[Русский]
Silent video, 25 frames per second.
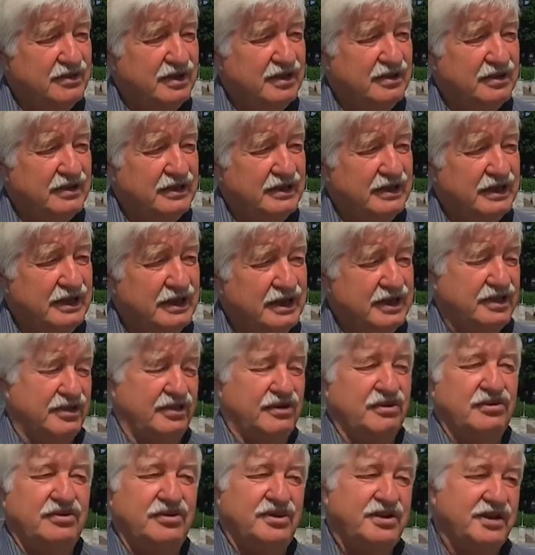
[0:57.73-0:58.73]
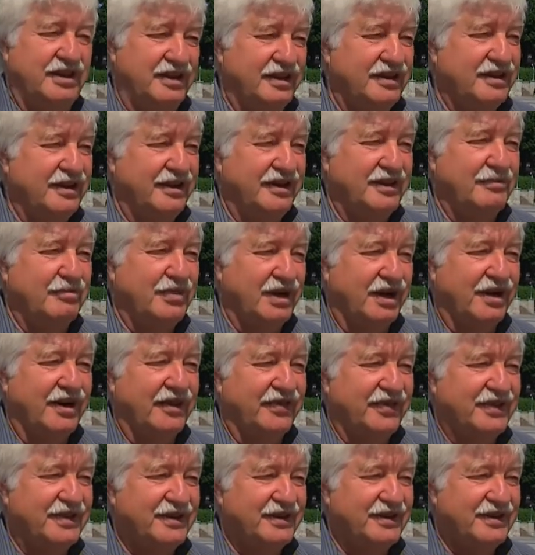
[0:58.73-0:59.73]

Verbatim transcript: был исключительно богат.